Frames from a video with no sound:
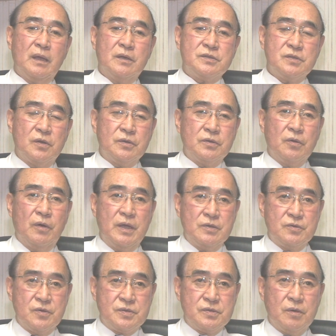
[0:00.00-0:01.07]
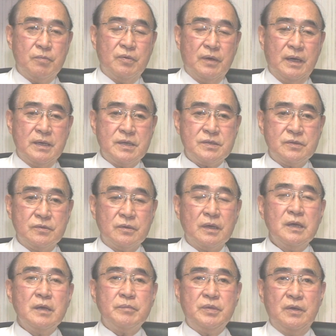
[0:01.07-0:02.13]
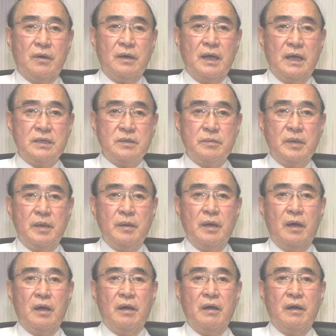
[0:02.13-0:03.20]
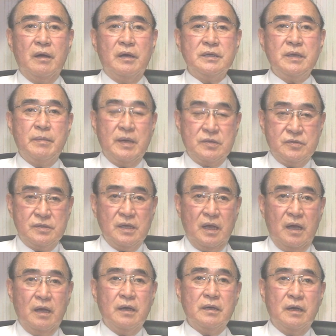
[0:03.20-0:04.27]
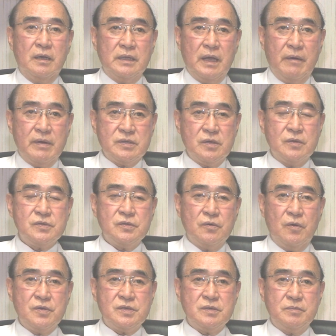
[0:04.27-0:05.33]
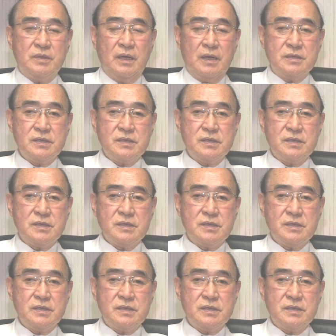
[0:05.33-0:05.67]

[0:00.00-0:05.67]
어, 전도해줘서 북한에서도 비형 간염의 어, 예방 주사가 어, 나와서 쓰고 있습니다.